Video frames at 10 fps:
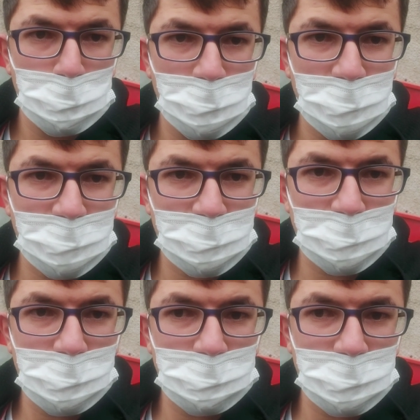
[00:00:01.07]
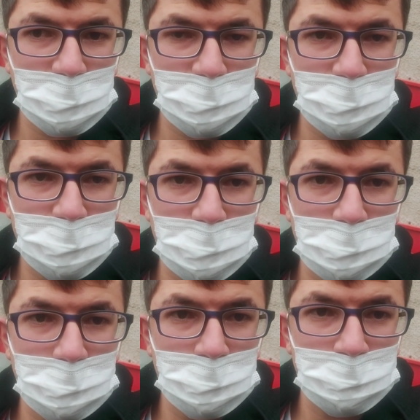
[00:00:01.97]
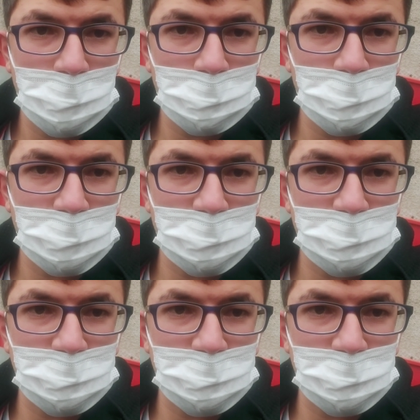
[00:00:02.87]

Herkese selam arkadaşlar. Ben Murat.